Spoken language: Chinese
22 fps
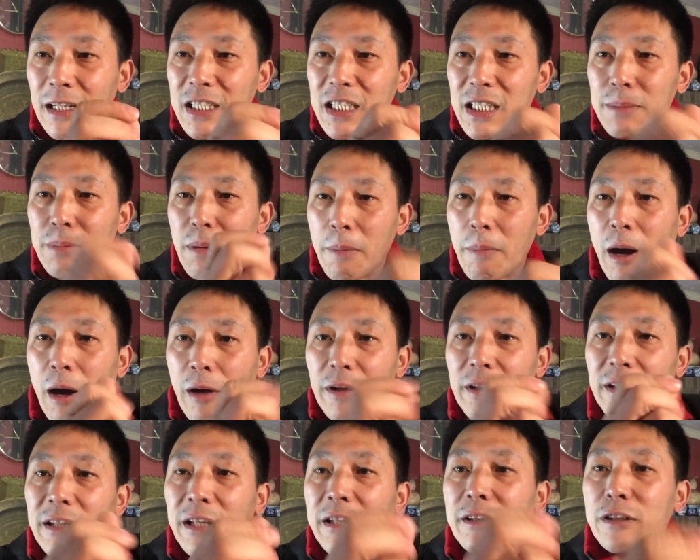个鸡毛毛
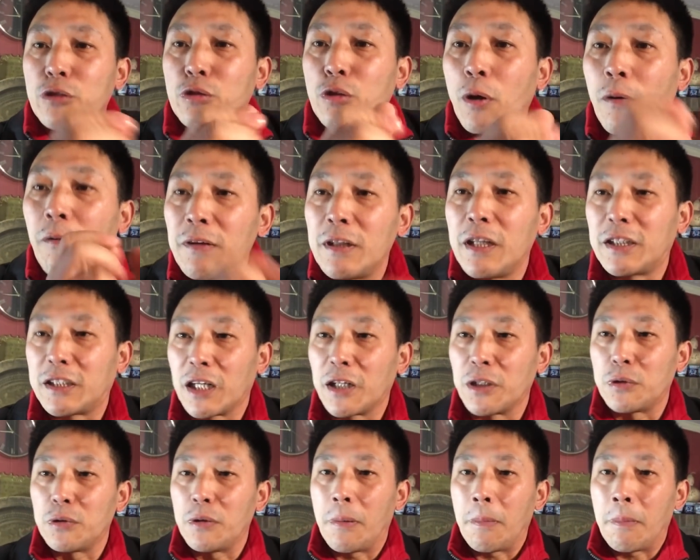的那个所谓的
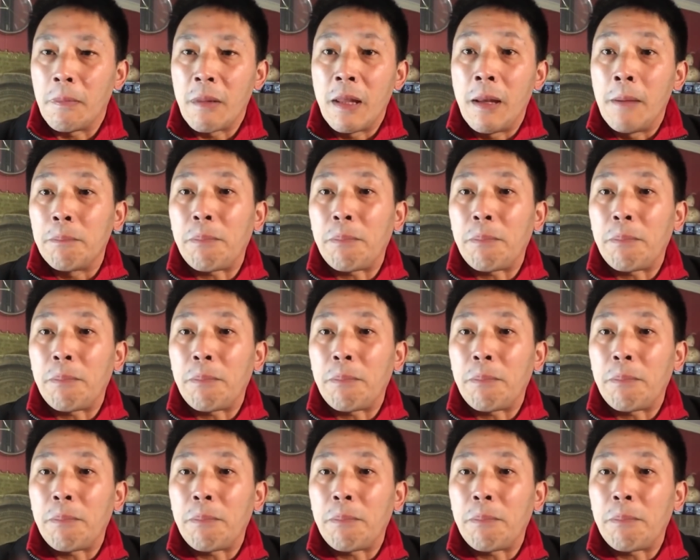证据，